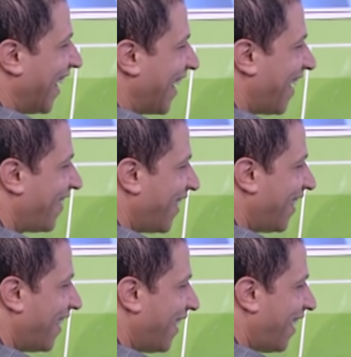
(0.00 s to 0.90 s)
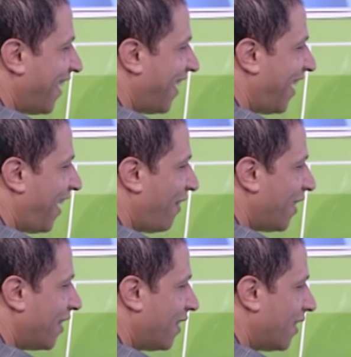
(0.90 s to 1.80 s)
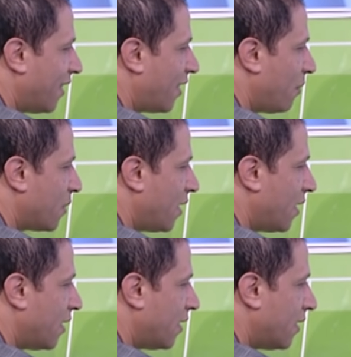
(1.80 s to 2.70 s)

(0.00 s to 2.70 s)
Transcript: كابتن احمد رمزي, رمزي.